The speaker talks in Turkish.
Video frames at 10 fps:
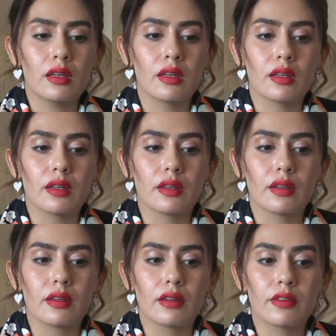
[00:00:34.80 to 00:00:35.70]

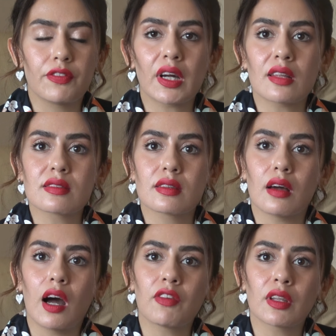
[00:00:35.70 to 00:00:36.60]
E, fakat
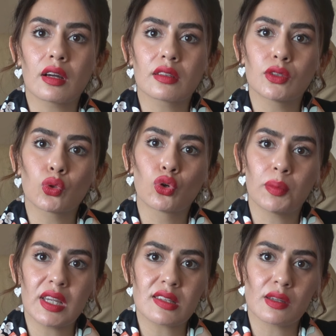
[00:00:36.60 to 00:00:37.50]
hayvan hakları
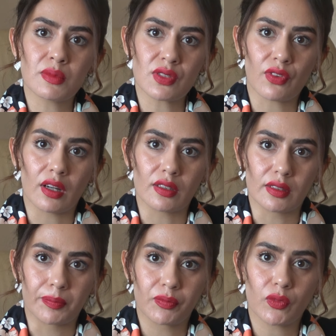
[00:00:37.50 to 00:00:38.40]
koruma yasamız
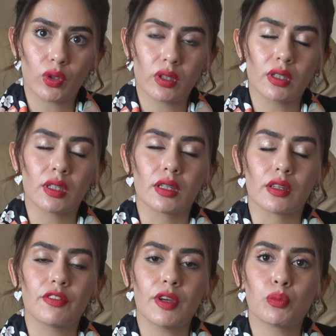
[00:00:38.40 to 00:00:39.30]
vardı. E,
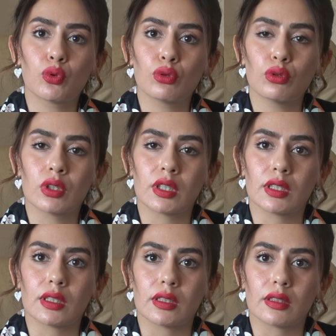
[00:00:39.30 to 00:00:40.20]
ve bu e,
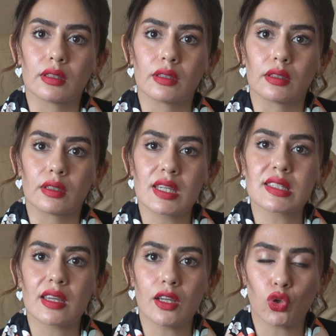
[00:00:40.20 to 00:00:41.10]

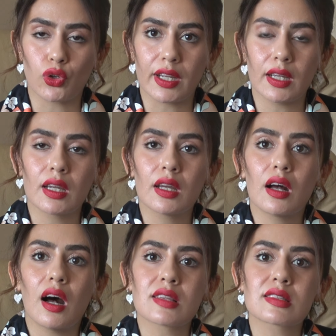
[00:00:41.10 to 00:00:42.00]
yasaya göre
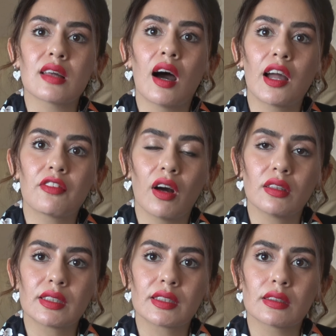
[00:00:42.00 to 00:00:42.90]
aslında
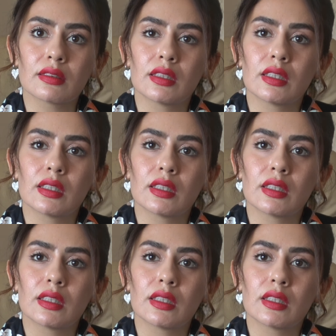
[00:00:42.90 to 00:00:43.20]
hayvanların